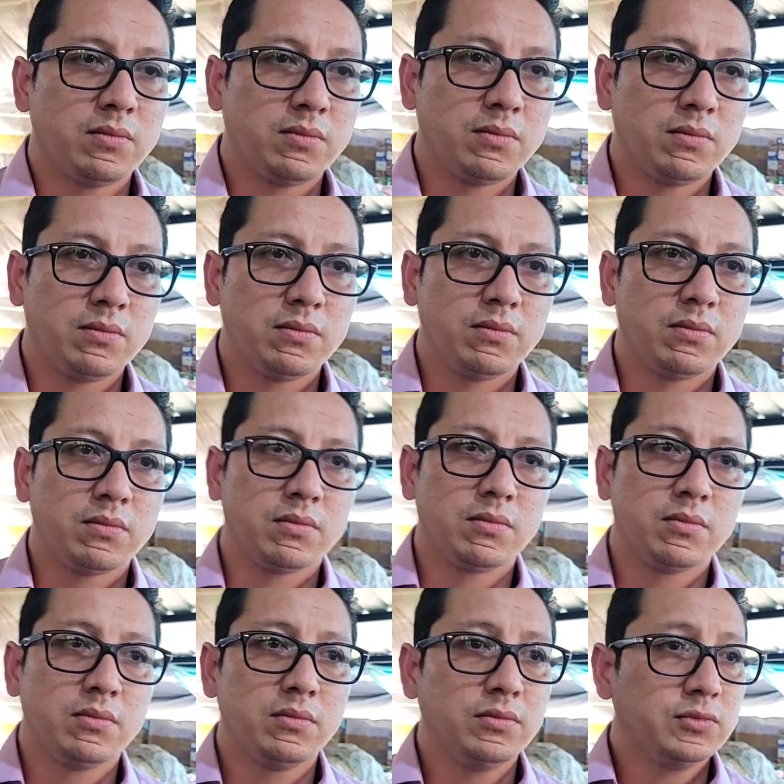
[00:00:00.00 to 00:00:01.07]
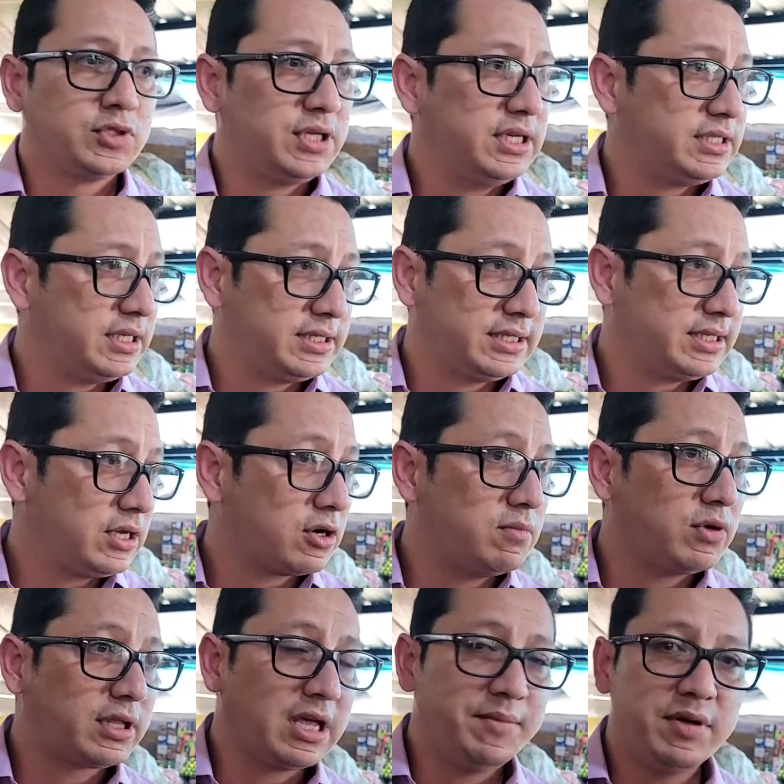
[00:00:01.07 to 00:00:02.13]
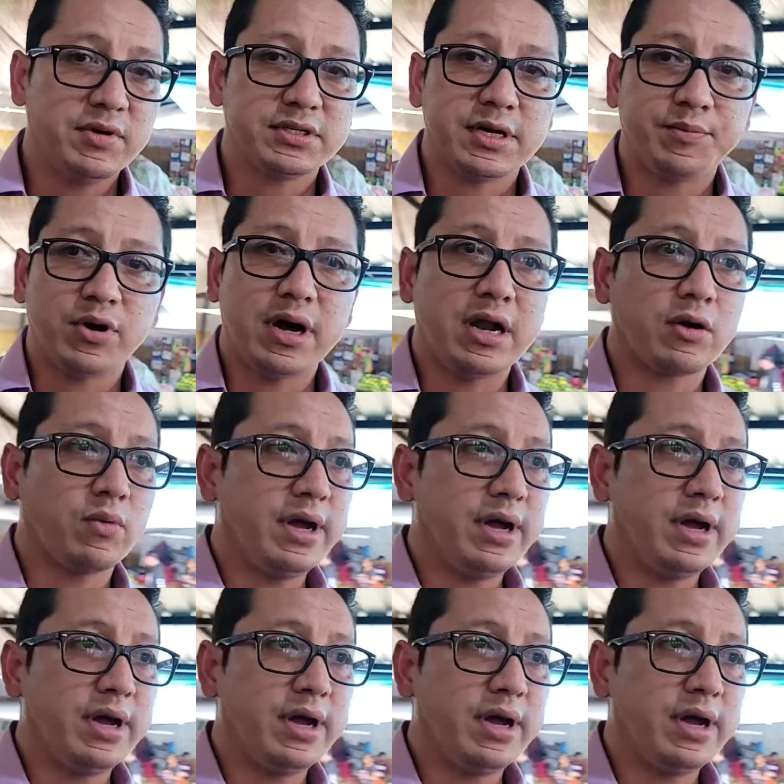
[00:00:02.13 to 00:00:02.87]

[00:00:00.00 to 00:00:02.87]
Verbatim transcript: hagan este tipo de trabajo. Sí, sí, sí, sí, como usted mismo se puede dar